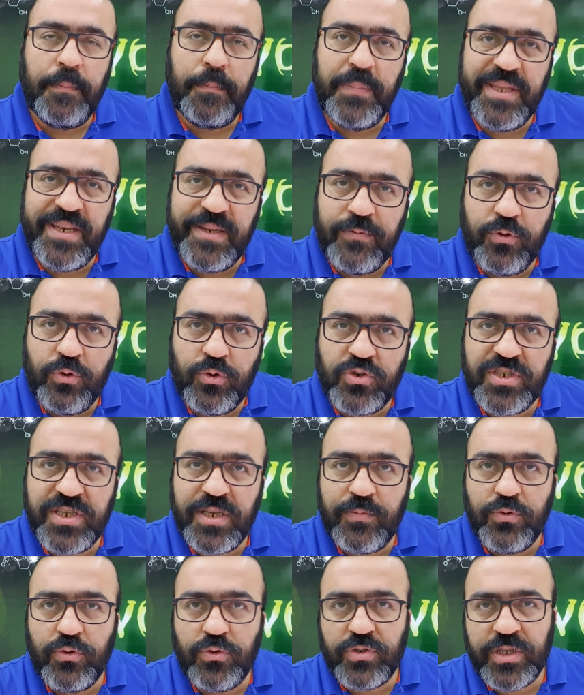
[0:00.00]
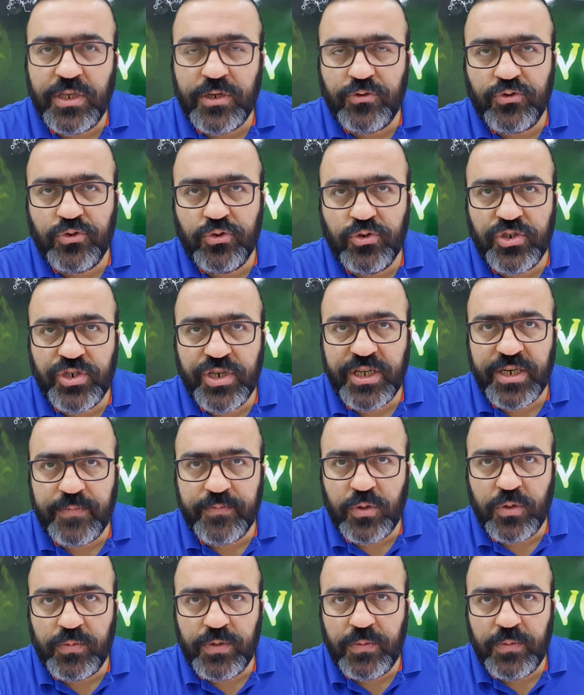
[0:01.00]
Biri büyükse büyükten küçüğü
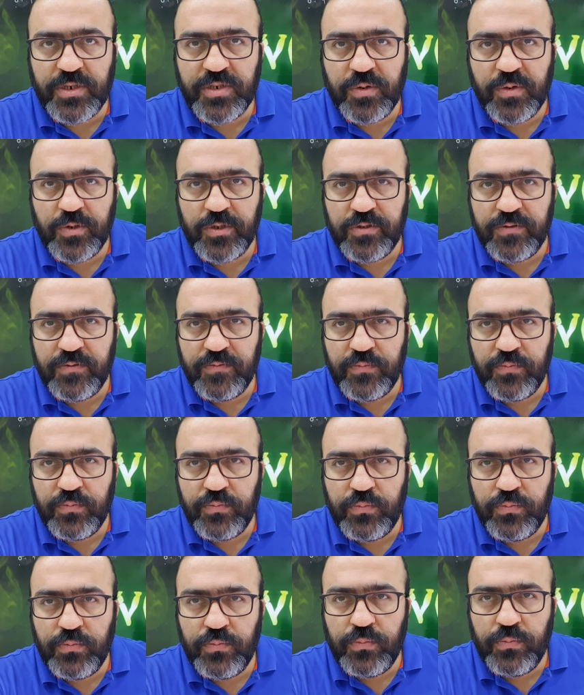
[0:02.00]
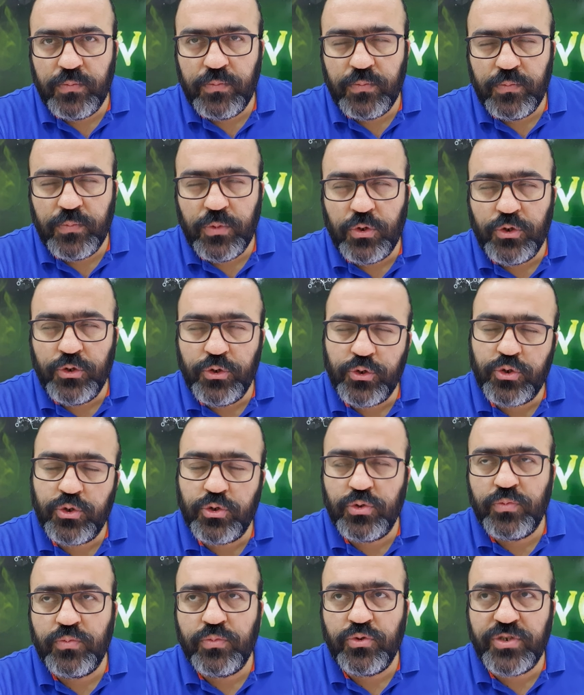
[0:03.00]
çıkarıp toplam hacme
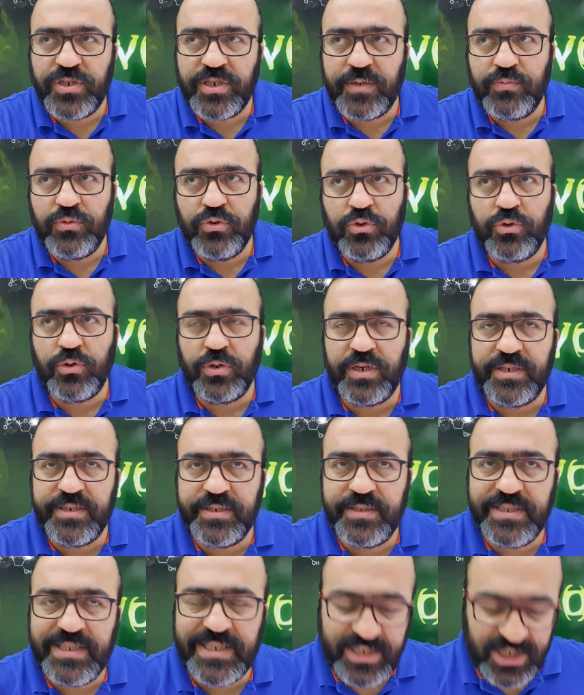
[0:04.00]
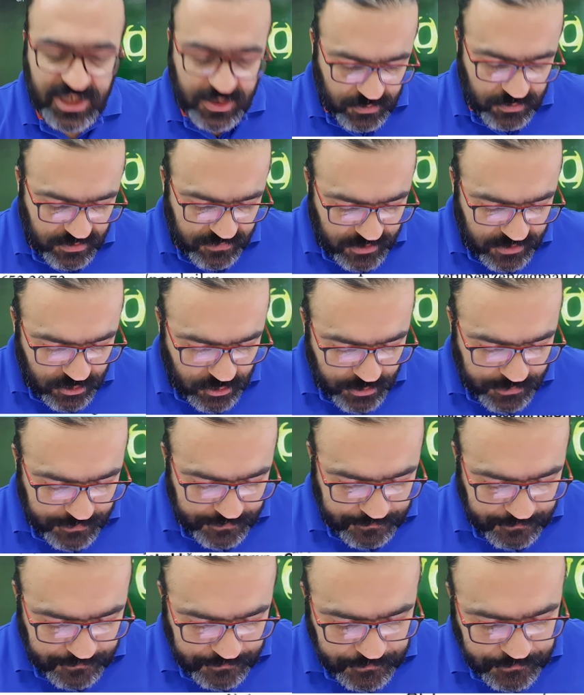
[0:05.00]
bölüyorsun. Bu sana büyük olanın derişimini veriyor.
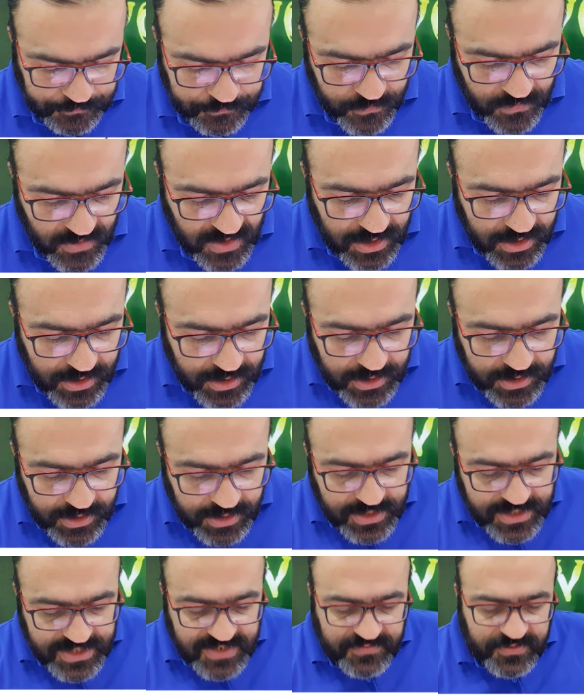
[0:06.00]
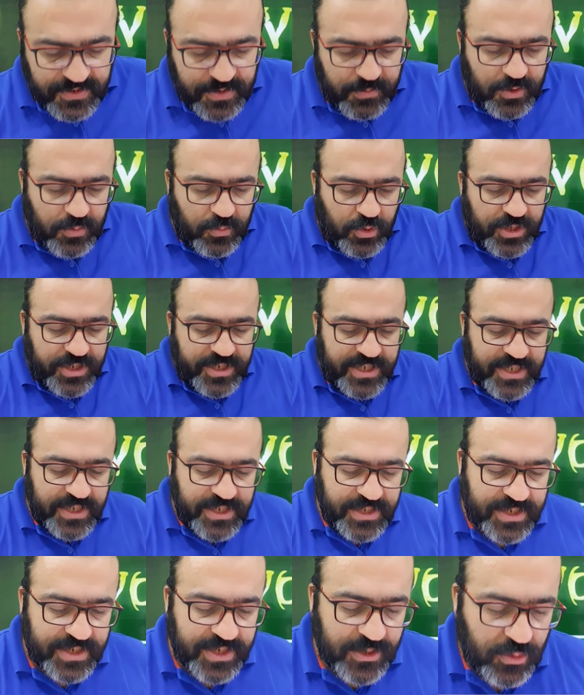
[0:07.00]
0,1 molar 2
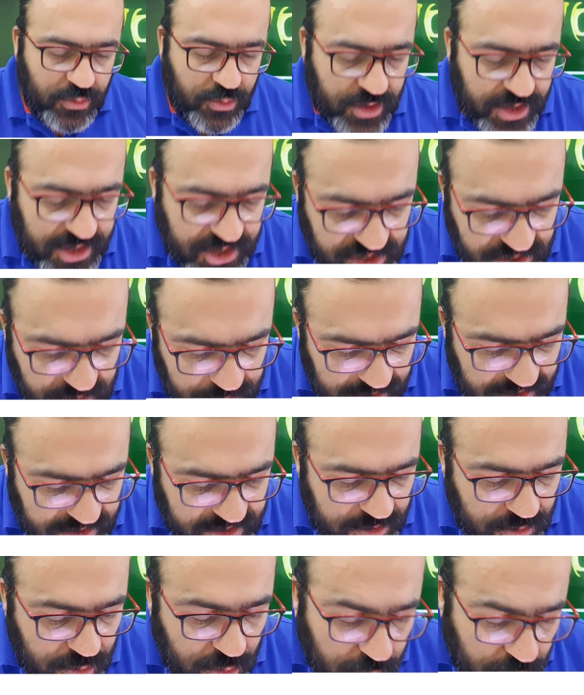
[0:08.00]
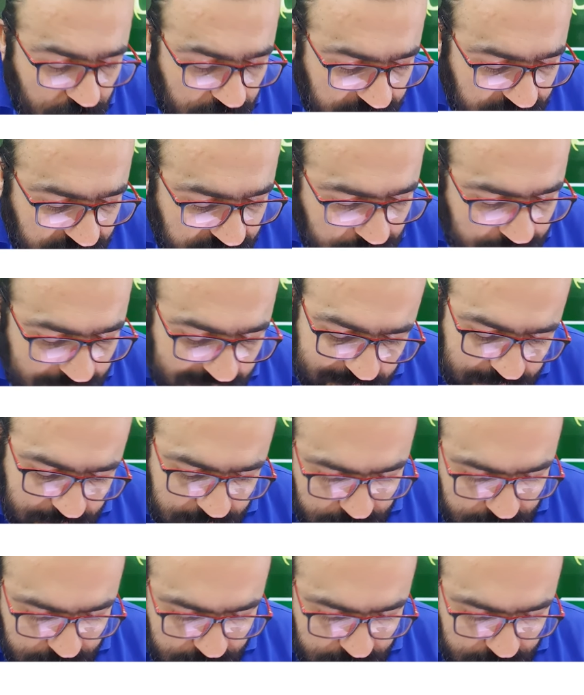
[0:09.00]
litreyi nötrleştirmek için nötrleştirmek